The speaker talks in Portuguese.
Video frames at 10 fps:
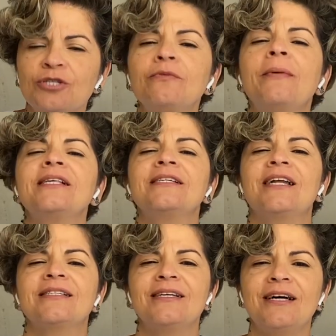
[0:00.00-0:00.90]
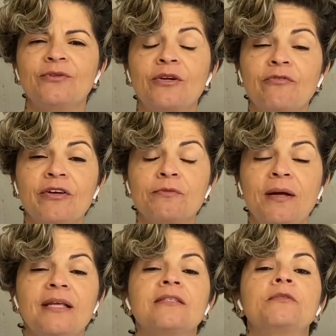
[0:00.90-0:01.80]
E o mais engraçado é que eu faço
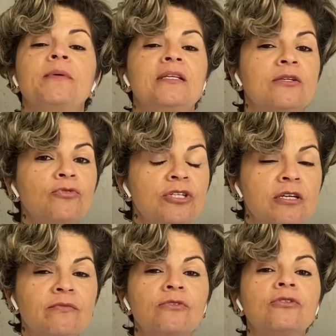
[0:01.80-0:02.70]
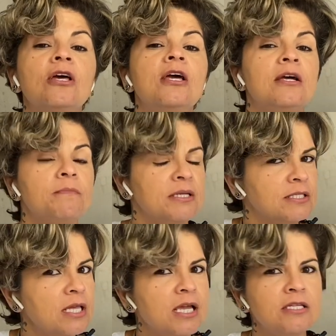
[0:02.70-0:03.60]
palestras para executivos,
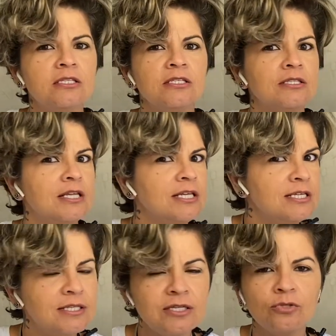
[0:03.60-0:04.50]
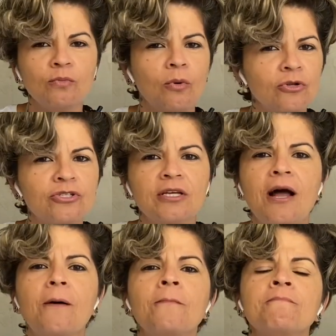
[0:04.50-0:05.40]
presidentes, líderes no modo
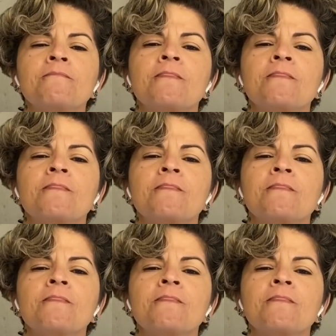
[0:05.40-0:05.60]
geral.